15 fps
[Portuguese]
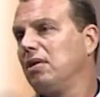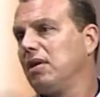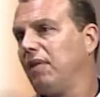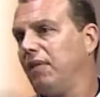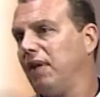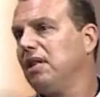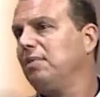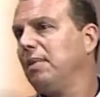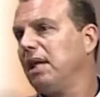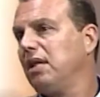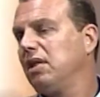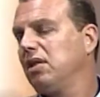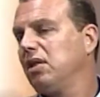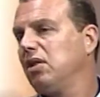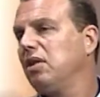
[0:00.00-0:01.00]
que
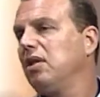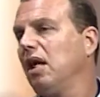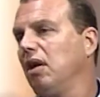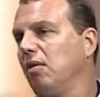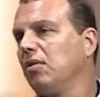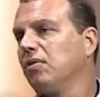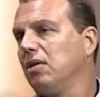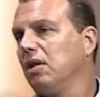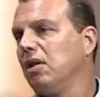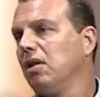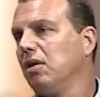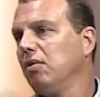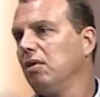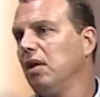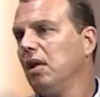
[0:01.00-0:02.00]
felizmente a gente tem
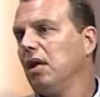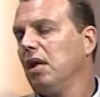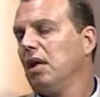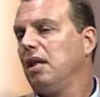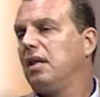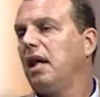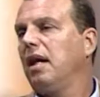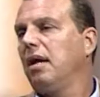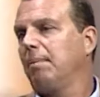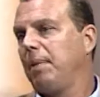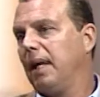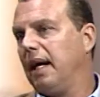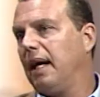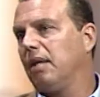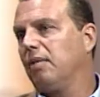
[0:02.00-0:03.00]
conseguido e tem
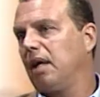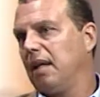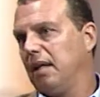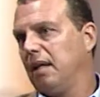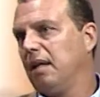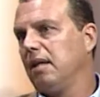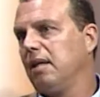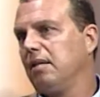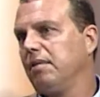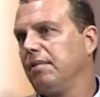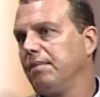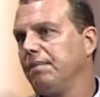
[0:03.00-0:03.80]
ampliado a cada ano.